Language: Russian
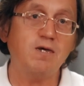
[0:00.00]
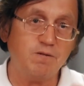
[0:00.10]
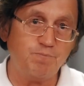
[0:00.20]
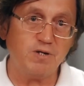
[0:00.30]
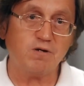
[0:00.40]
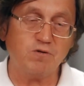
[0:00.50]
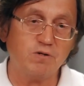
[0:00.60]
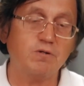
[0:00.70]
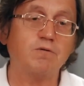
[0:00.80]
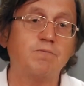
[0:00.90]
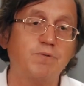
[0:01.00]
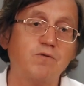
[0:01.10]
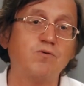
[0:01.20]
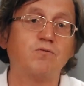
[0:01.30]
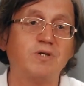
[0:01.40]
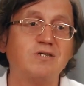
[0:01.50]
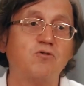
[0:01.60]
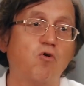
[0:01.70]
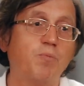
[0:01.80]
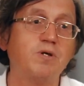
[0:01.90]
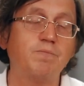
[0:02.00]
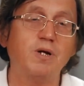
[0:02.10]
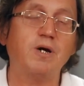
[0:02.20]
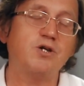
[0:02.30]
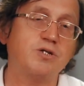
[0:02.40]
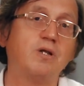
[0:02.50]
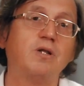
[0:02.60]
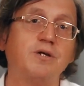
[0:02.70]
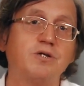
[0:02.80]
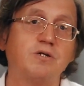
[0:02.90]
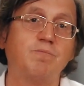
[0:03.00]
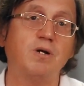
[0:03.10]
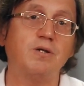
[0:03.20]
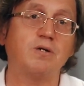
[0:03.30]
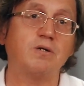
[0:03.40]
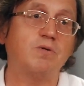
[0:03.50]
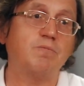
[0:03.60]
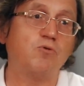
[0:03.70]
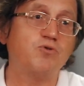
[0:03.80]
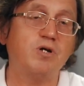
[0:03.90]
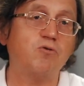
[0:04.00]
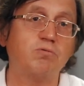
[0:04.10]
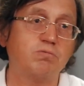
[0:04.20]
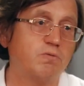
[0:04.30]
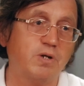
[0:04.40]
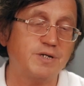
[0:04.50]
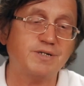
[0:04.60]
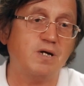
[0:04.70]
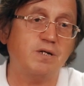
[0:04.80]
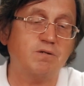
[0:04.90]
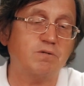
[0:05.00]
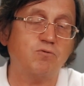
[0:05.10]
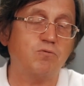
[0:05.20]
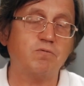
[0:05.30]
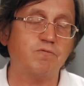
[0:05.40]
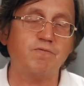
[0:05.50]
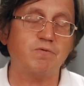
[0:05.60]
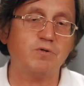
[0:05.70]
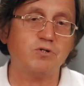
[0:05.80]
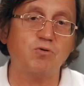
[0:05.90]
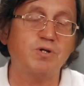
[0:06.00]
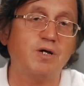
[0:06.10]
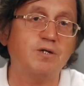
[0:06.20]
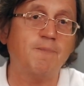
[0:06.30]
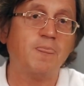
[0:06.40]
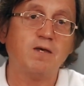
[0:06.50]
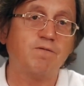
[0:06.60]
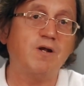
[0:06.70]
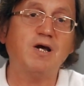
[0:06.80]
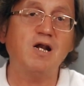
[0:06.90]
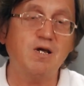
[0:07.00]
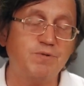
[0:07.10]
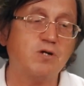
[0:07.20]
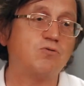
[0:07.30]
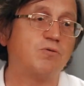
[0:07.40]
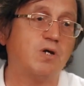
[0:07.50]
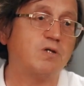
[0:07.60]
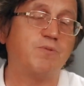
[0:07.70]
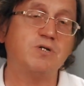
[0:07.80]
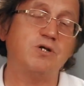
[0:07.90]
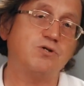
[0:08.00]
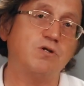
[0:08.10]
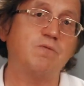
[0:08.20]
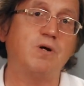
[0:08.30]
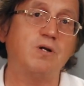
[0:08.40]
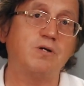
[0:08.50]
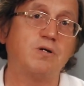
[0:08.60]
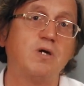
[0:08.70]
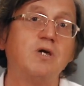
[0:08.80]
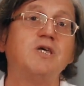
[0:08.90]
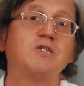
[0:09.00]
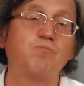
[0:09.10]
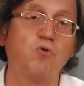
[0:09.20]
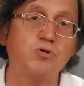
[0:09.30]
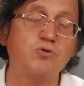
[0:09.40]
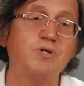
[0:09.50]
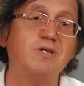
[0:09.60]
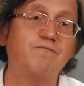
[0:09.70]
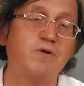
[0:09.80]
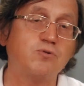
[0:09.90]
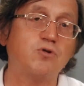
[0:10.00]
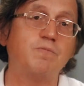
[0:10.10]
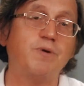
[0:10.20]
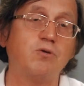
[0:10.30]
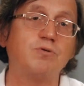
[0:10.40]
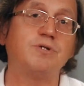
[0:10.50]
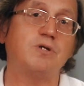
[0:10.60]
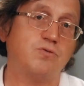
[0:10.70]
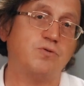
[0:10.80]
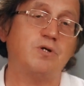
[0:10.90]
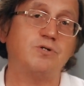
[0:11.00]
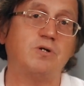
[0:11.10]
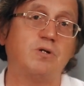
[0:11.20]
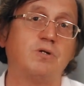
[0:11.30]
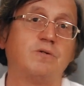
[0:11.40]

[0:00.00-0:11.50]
И первые, первые вот эти опыты были, конечно, онкологических больных. И мы получили э, колоссальные э, результаты, великолепные результаты по излечению больных, используя информационный перенос здесь еще начало.